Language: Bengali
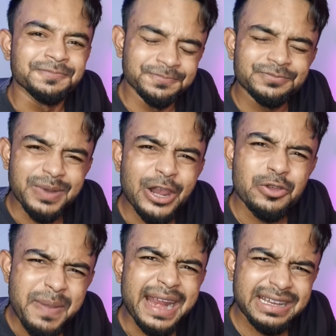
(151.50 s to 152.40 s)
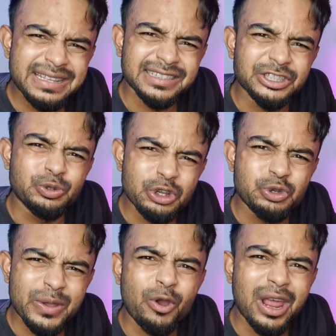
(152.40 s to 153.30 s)
হুম ভালোই প্র্যাকটিস আছে শুয়ে
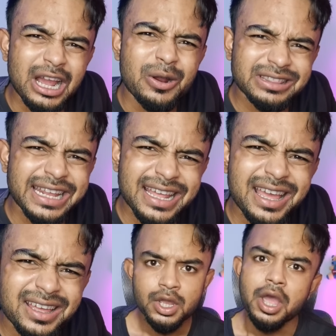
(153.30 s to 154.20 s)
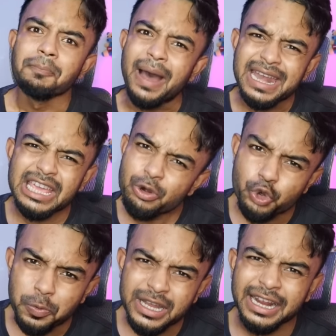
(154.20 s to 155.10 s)
শুয়ে কলা খাওয়ার তাই না মানে
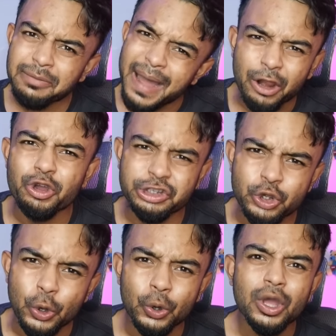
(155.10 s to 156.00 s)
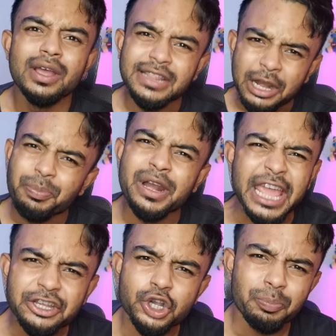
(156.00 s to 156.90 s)
ইউটিউবটা আগে ভালোই ছিল তারপর
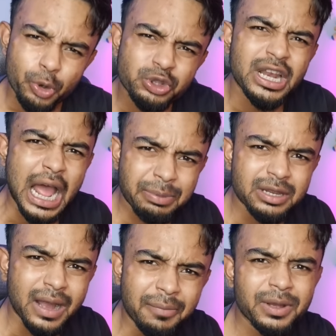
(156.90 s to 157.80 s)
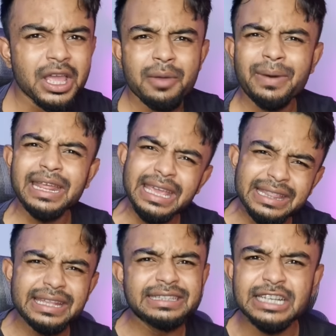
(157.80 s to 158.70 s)
এই সব বৌদির আবির্ভাব মানে
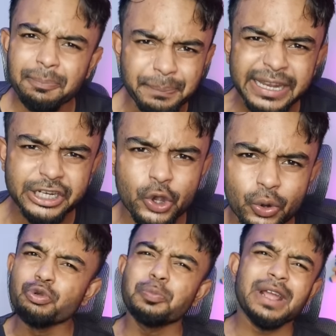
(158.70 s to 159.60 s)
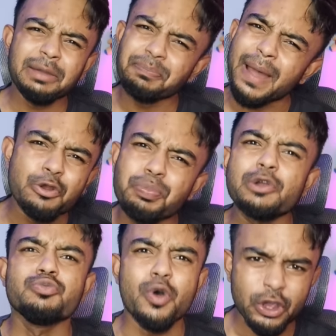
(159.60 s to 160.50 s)
এদের যা ভিডিও এটাকে পানু
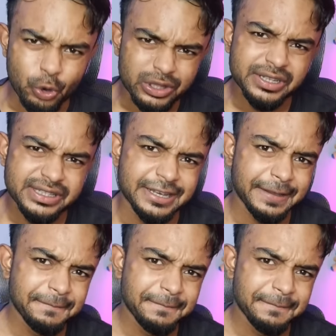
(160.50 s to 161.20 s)
পানুময় করে দিচ্ছে